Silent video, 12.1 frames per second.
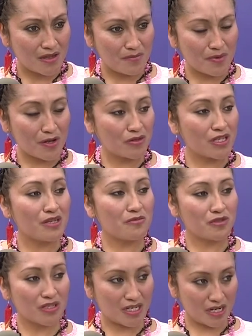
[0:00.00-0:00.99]
pero
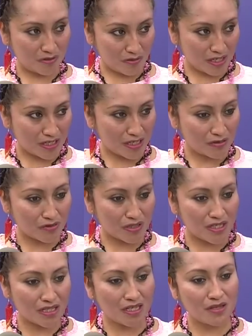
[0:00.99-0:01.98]
tenemos que ir actualizándonos
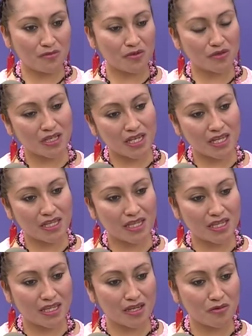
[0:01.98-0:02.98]
y tenemos que
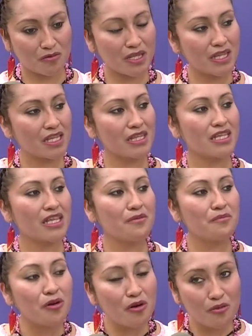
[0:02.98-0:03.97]
tener una
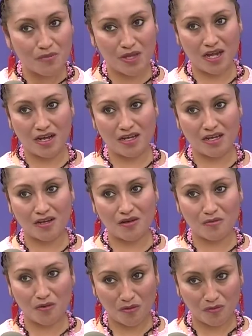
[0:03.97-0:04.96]
identidad propia
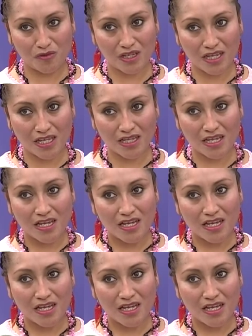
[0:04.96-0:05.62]
como comunidad.